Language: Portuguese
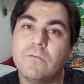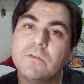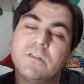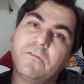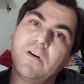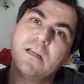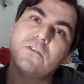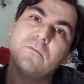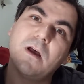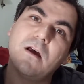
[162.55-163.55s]
você
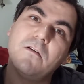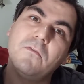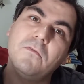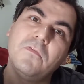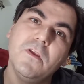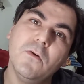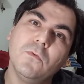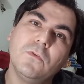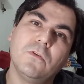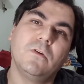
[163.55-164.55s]
faz uma, um
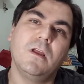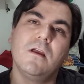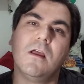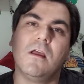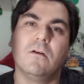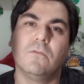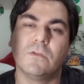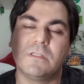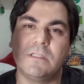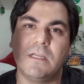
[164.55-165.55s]
filtro, né?
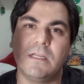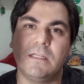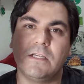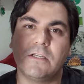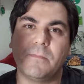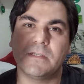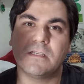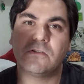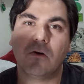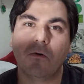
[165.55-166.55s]
Você deixa
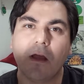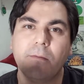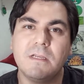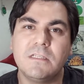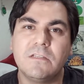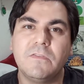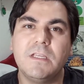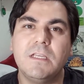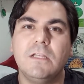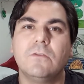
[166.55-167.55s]
passar só o que é mais
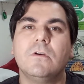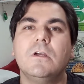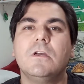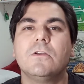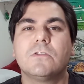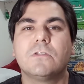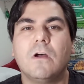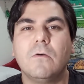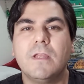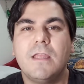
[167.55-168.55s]
fino,
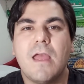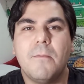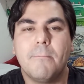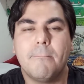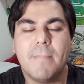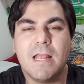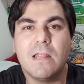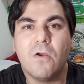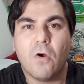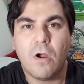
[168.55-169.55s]
só o que é
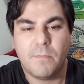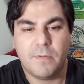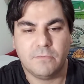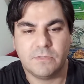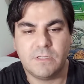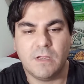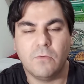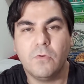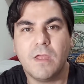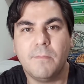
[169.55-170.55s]
melhor para
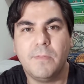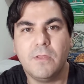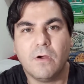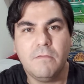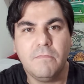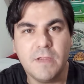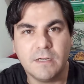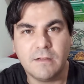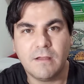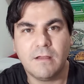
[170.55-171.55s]
você. O que é pior
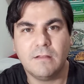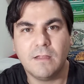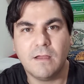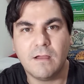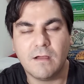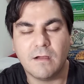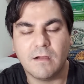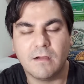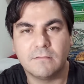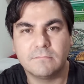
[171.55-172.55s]
fica na,
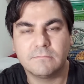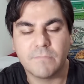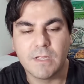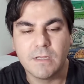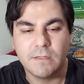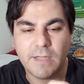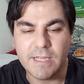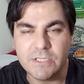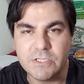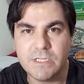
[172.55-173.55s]
na, na
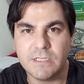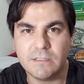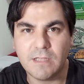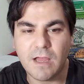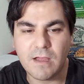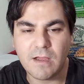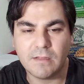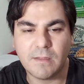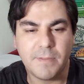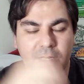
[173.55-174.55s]
redinha
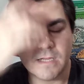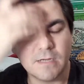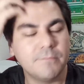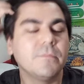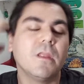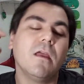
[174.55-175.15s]
da, da peneira.